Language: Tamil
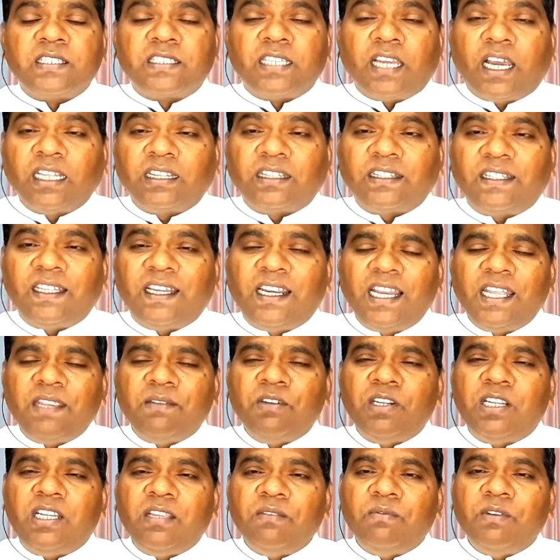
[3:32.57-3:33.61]
சாத்தானை
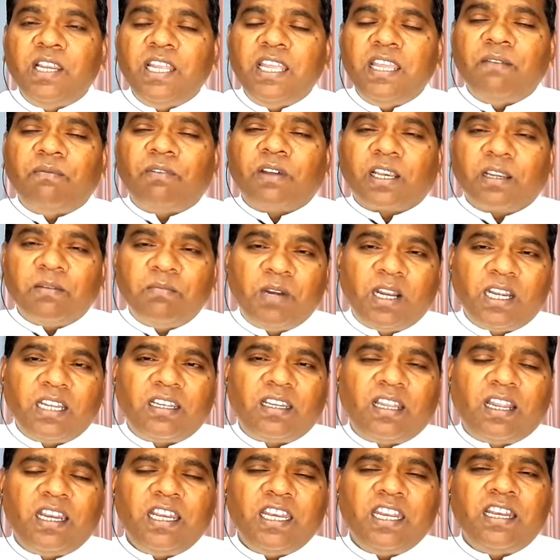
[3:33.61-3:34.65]
விட்டு வெளியே
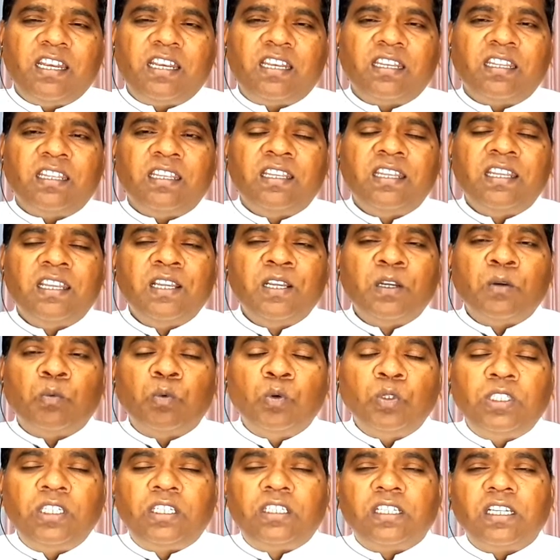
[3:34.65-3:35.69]
வரமாட்டான் என்று
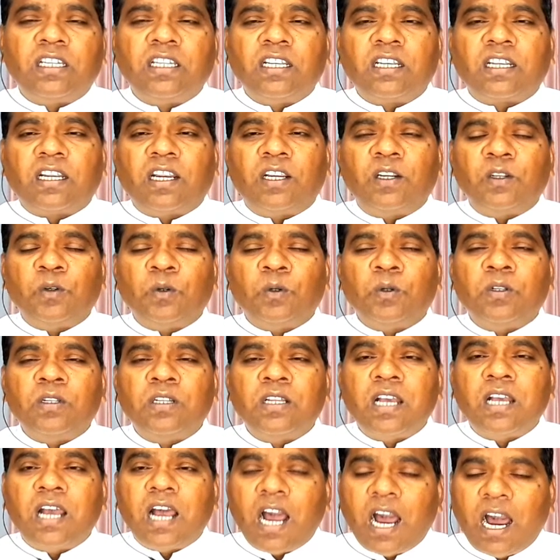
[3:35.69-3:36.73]
ஒதுக்குகின்றானோ
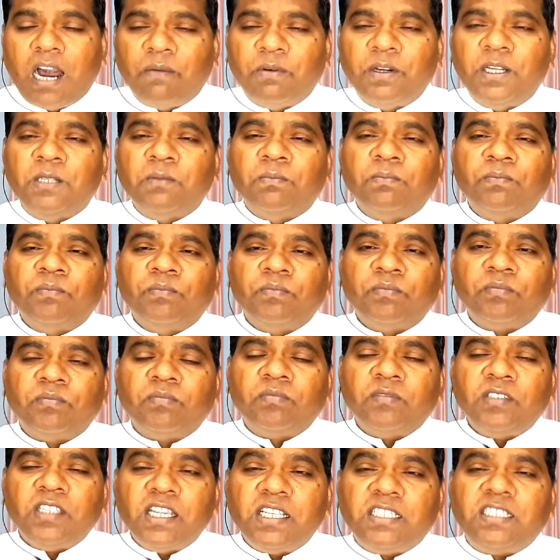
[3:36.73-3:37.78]
அவனும்
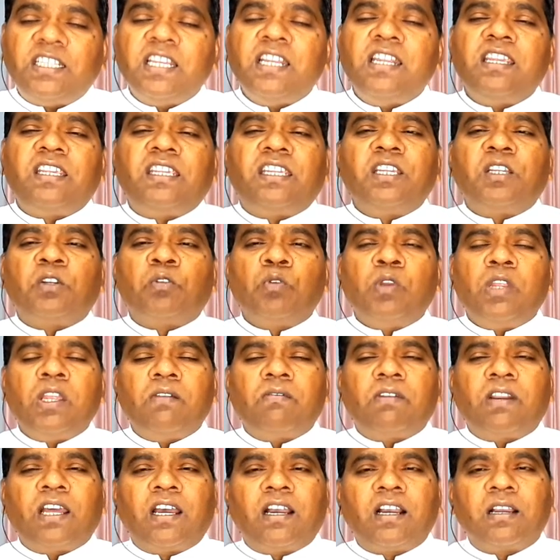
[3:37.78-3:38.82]

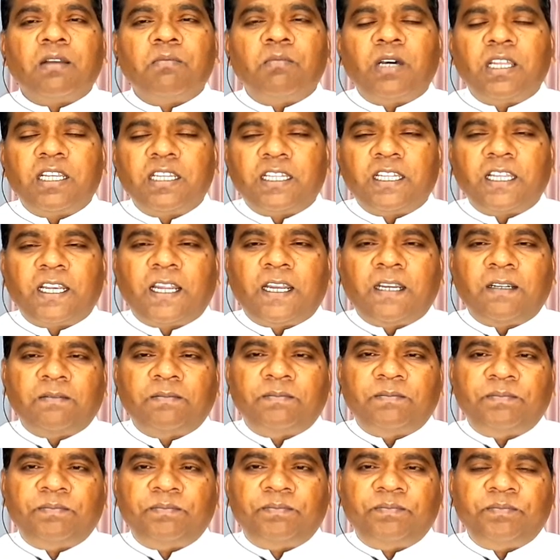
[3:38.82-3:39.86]
எச்சரிக்கைக்குரியவனாக மாறுகிறான்
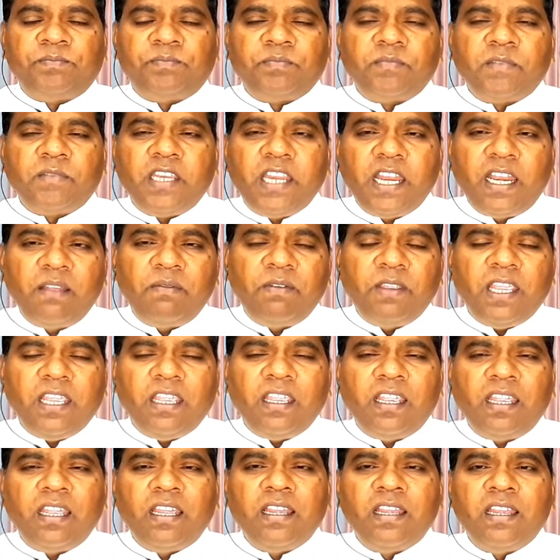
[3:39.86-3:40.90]
எனவே
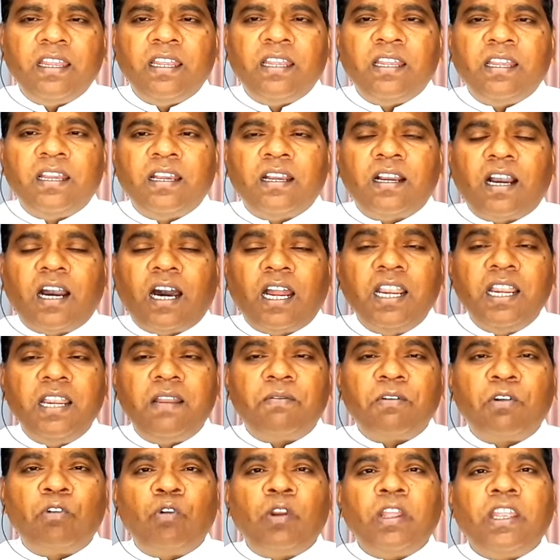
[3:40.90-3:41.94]

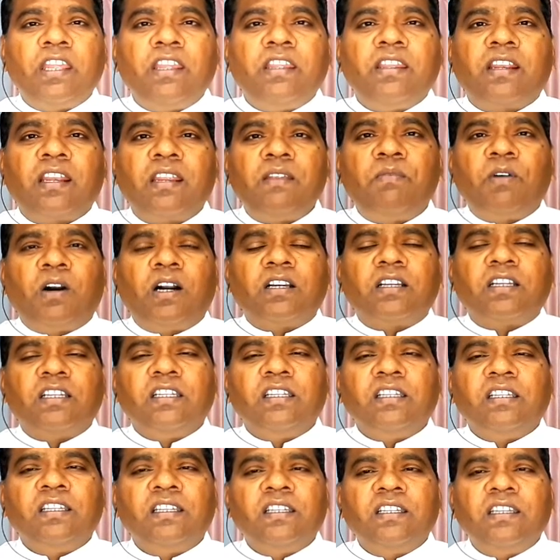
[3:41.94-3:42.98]
ஆண்டவருடைய
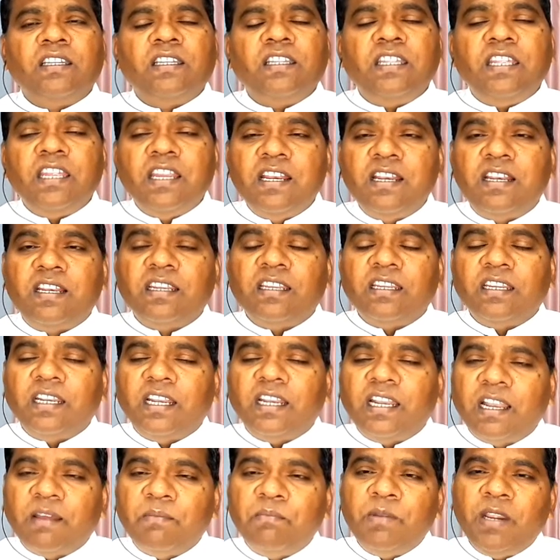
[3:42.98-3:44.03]
இறைவாக்கு இன்று
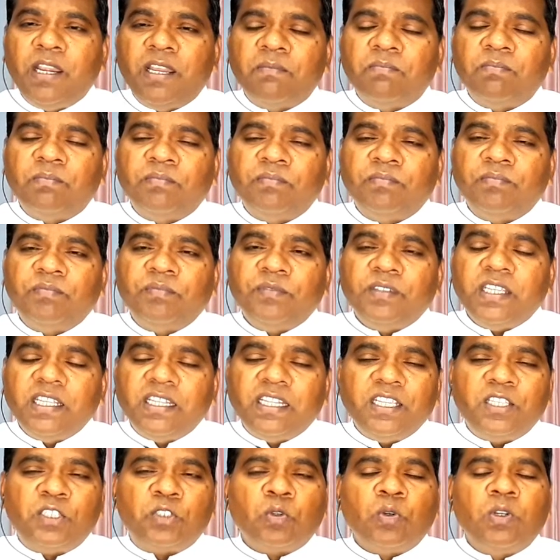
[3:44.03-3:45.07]
நம்மிடம்
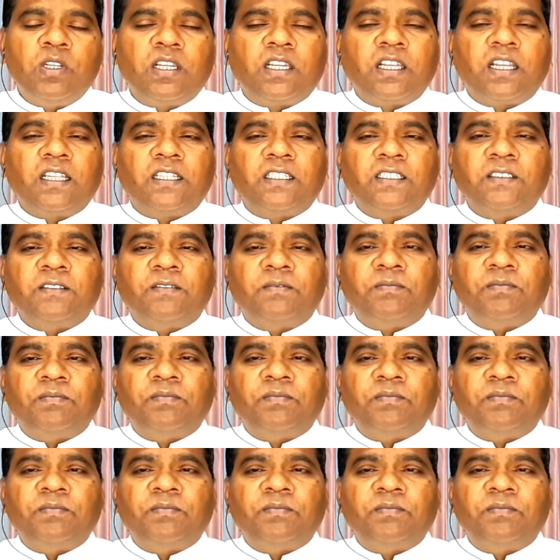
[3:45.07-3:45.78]
இதை சொல்லுகிறது